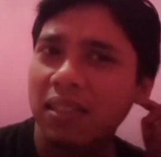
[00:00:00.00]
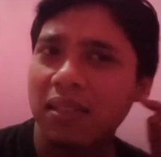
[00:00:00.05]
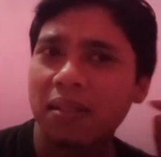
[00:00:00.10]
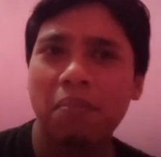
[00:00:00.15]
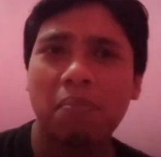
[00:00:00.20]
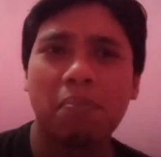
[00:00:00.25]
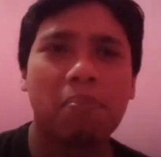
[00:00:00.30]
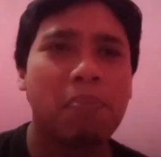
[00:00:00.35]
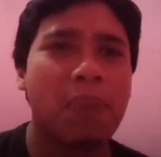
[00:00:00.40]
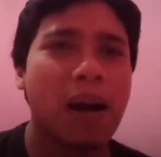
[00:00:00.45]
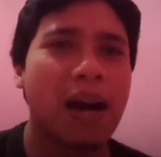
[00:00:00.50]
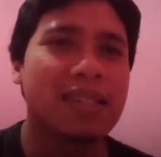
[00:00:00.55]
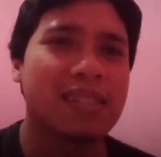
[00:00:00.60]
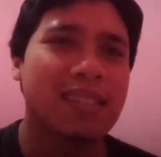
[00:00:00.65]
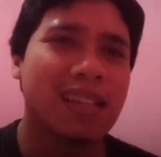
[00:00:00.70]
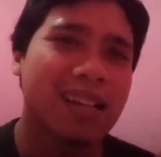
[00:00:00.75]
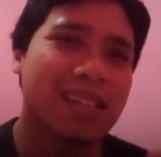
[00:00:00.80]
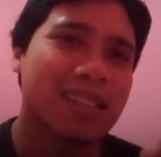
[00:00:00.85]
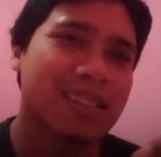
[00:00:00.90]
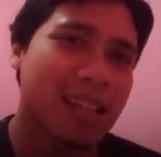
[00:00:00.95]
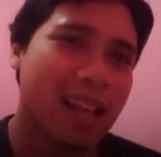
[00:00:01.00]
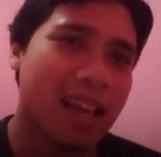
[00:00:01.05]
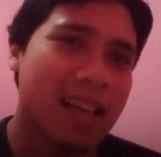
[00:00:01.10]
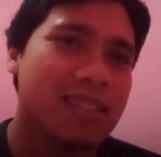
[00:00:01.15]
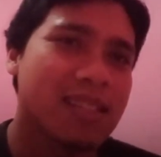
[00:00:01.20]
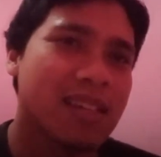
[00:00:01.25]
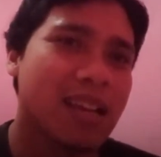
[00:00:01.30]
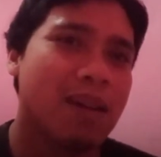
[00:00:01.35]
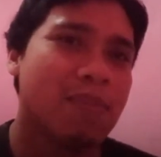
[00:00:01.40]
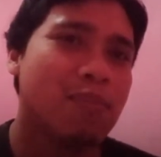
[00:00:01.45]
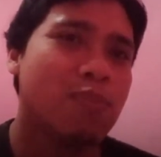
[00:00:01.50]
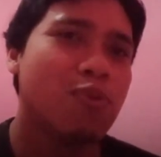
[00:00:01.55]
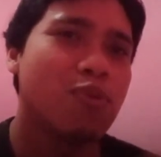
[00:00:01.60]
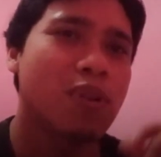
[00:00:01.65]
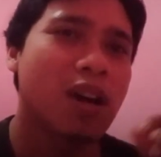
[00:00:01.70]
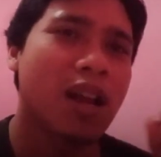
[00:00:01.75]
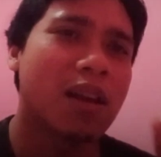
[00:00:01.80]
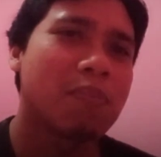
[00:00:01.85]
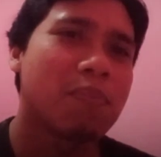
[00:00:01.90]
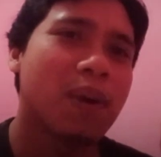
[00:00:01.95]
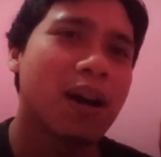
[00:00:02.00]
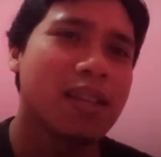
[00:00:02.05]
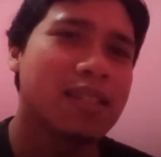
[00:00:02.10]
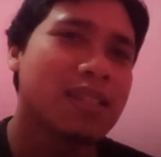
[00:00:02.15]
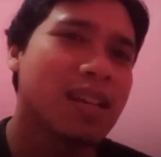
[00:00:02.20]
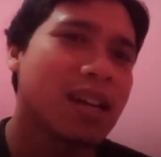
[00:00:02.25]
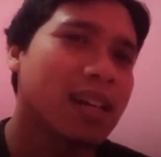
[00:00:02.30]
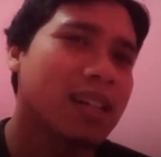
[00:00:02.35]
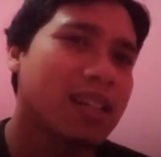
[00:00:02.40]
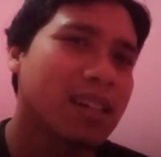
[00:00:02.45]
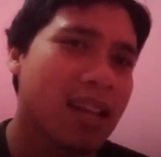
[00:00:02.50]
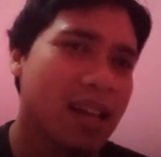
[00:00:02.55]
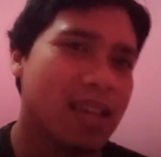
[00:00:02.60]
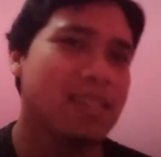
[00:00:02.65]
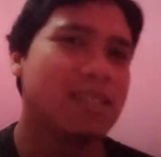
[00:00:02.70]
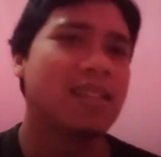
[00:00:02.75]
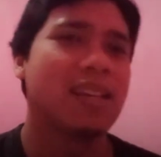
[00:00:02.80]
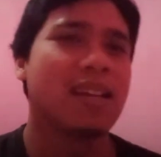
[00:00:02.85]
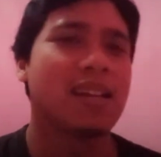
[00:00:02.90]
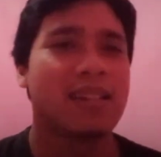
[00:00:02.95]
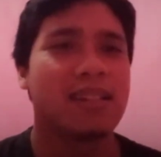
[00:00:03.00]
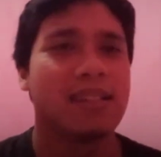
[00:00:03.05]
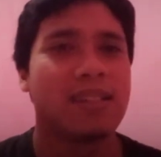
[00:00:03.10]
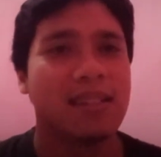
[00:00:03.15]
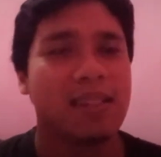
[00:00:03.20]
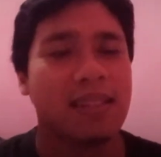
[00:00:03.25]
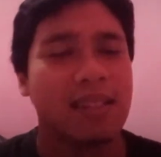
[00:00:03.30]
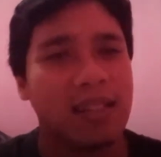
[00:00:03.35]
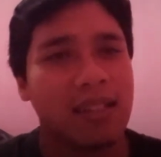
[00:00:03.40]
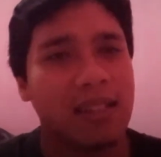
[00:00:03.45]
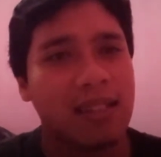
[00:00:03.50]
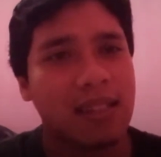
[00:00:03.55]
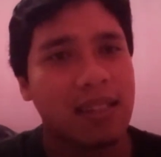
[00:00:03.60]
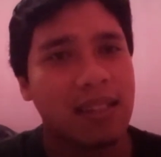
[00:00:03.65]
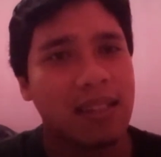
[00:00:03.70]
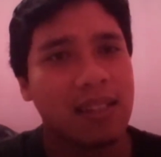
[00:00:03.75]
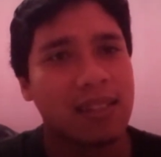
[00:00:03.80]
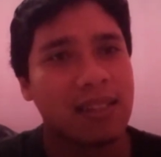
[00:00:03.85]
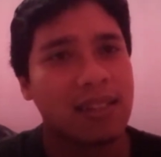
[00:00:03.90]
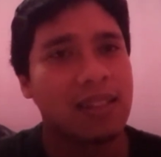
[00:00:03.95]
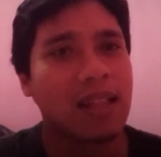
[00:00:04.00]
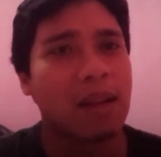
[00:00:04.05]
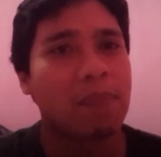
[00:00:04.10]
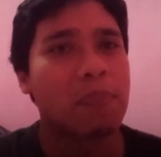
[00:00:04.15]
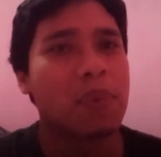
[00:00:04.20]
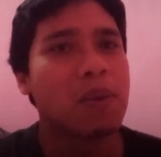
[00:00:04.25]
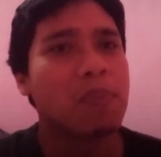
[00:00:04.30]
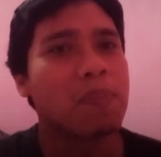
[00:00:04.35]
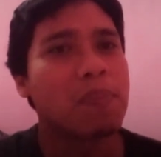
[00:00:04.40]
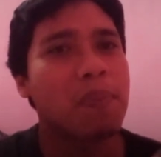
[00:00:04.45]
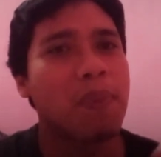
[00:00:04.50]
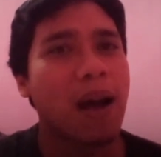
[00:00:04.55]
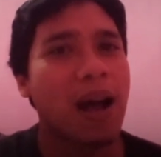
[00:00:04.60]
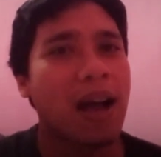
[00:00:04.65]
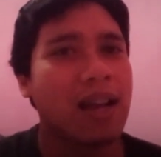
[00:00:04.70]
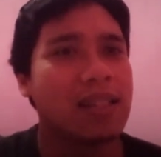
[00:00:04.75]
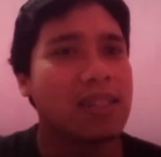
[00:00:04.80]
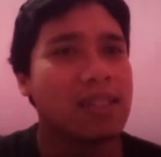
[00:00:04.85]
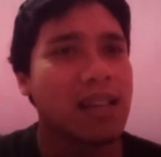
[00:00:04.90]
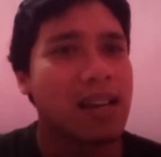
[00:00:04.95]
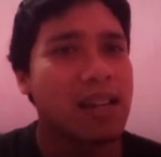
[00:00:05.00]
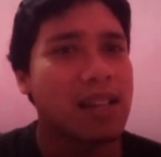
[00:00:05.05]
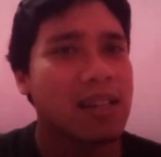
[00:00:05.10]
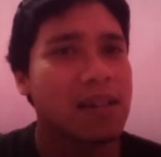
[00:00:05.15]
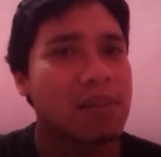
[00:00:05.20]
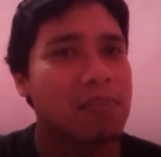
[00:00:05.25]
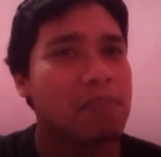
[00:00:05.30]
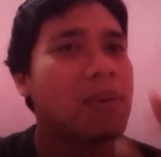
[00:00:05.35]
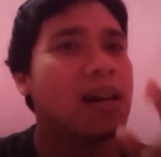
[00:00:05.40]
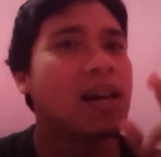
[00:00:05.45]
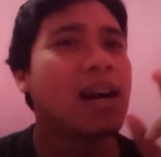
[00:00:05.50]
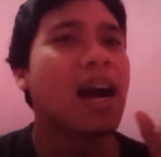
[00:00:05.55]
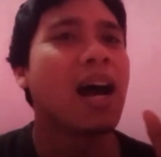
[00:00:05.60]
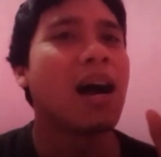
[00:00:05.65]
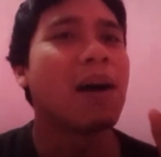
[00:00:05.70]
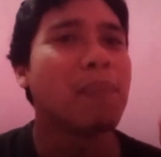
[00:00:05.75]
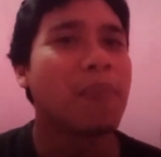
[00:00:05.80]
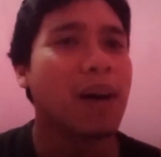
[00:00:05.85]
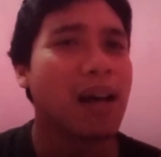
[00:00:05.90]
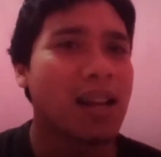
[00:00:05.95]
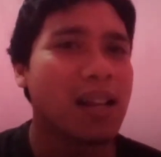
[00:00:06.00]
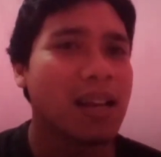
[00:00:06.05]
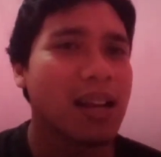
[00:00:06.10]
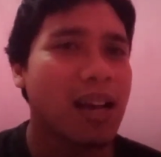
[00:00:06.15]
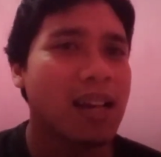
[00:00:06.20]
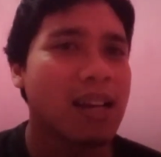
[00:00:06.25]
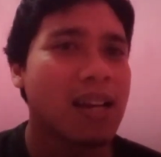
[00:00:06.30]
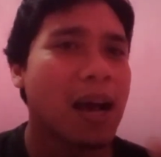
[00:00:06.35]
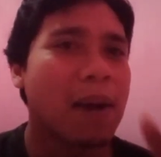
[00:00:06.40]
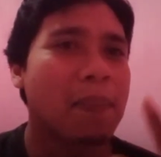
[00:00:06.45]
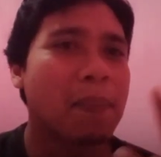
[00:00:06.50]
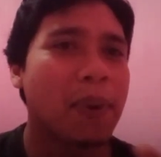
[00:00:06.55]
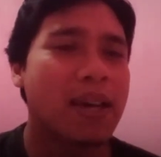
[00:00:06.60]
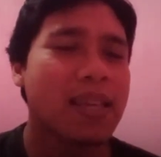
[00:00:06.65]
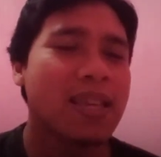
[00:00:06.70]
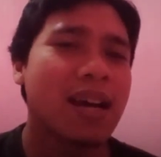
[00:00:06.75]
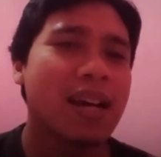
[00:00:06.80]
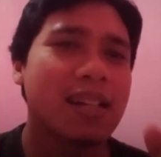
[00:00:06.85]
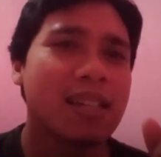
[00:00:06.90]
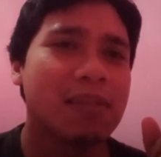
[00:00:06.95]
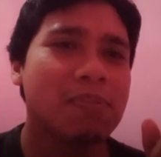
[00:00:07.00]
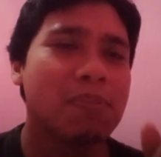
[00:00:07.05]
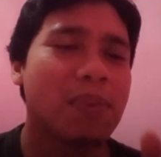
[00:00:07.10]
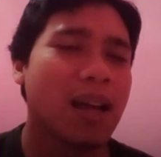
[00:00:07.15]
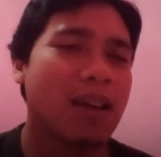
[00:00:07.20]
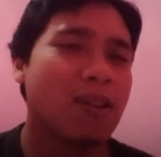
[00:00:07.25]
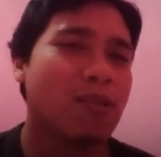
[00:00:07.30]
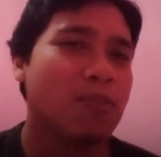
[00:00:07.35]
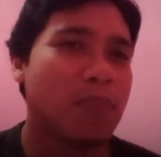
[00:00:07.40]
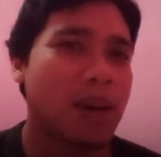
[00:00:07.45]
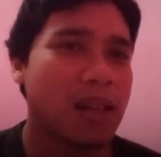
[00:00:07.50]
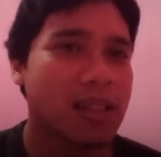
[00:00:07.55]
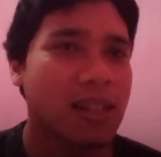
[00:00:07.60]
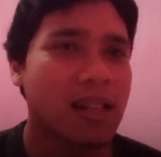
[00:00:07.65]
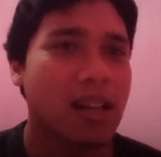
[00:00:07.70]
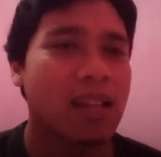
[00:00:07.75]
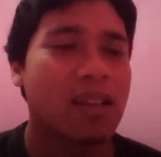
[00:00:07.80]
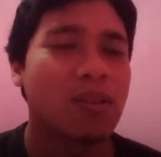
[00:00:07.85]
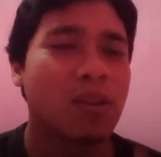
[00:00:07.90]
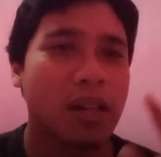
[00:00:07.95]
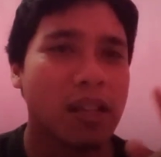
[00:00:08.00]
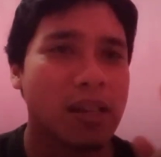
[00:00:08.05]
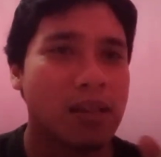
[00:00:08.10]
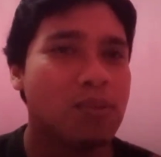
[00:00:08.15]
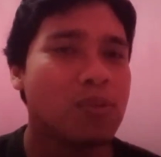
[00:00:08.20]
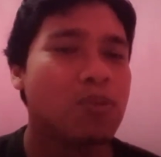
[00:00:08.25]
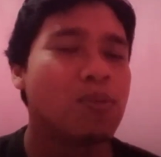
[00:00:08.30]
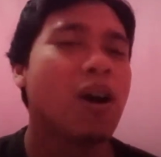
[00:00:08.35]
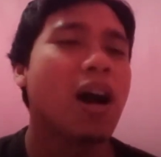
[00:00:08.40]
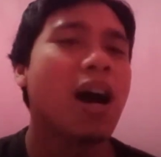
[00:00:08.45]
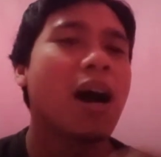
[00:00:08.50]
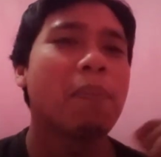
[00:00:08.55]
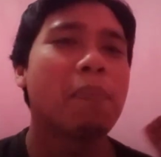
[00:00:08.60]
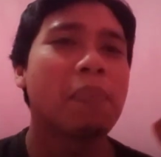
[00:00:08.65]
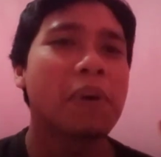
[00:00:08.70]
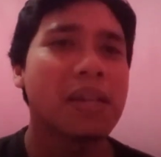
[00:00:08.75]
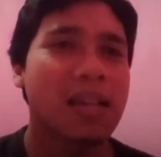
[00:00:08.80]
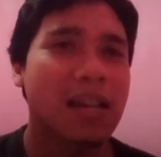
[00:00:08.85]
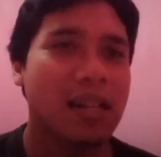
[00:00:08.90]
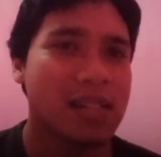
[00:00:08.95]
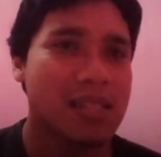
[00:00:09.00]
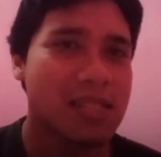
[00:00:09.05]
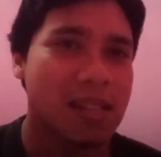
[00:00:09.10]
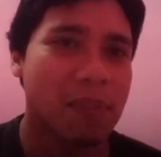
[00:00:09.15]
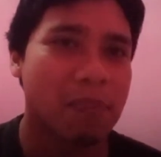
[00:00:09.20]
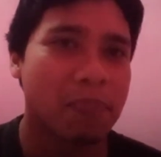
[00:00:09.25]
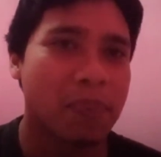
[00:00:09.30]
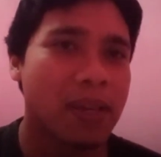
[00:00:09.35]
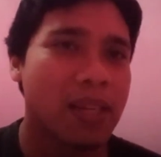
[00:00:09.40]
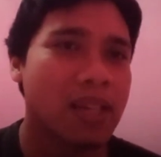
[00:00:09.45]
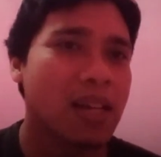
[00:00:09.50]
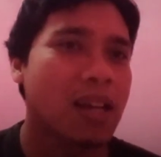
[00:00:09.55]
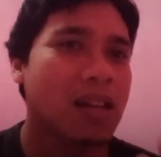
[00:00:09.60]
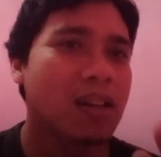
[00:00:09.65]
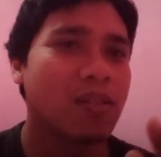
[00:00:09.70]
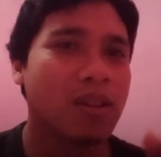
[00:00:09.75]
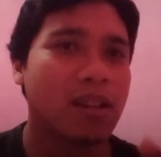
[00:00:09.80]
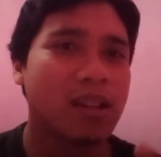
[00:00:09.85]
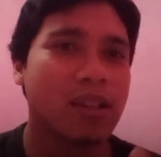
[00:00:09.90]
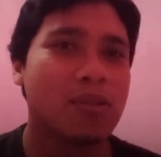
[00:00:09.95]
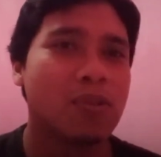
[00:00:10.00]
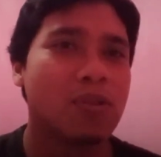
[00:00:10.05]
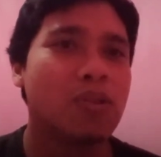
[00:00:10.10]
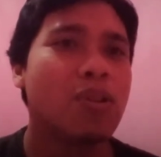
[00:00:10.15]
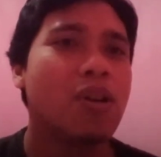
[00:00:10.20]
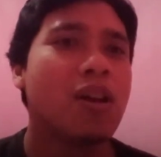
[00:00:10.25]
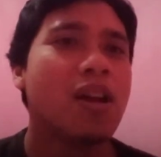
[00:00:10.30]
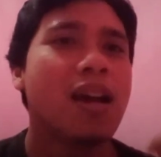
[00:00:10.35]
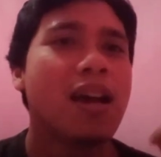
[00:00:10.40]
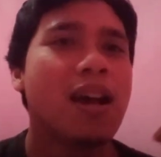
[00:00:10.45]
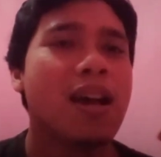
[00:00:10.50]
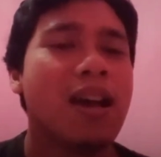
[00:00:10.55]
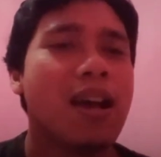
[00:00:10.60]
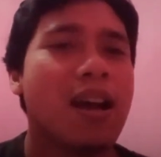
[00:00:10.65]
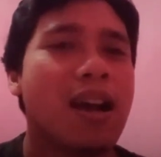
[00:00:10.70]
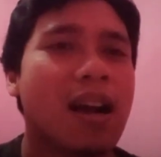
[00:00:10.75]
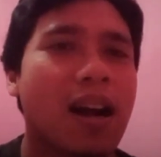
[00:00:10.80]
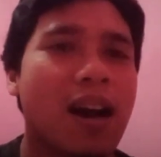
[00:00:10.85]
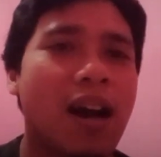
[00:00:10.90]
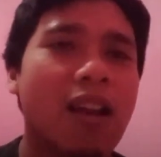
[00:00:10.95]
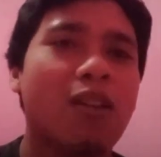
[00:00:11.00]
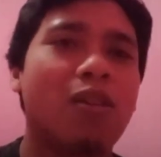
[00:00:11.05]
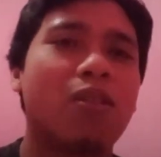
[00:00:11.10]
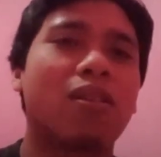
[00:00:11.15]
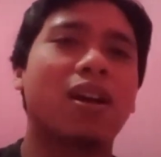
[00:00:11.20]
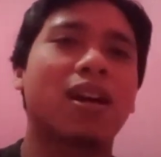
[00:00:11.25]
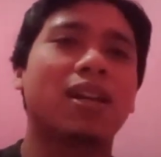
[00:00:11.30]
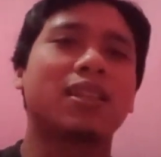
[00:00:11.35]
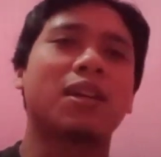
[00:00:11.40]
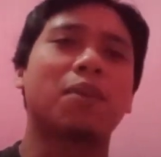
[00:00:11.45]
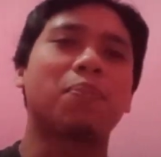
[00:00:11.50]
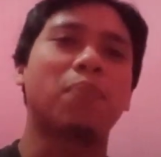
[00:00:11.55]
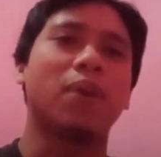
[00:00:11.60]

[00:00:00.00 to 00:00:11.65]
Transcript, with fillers: banyak tanya bukan banyak nanya tetapi banyak mengamalkan apa yang dimaklumatkan oleh guru, apa yang disampaikan oleh guru. Kalau kata panger